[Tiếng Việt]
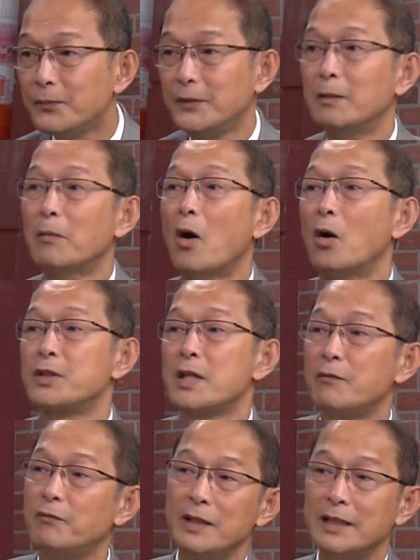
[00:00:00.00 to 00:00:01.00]
nhưng mà họ
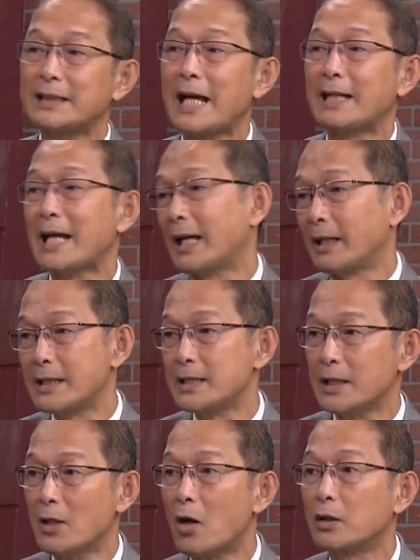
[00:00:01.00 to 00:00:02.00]
chết vì cái tai nạn hay cái
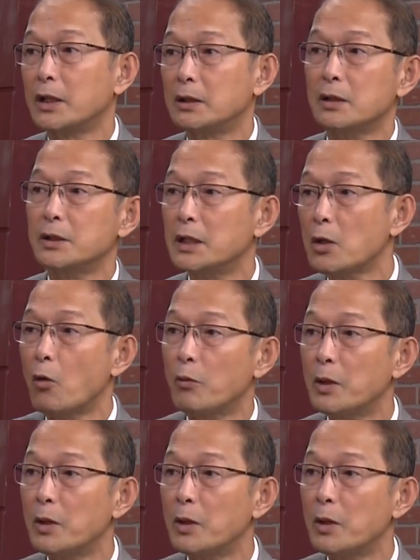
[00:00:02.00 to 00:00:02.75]
gì đó, thì tự nhiên họ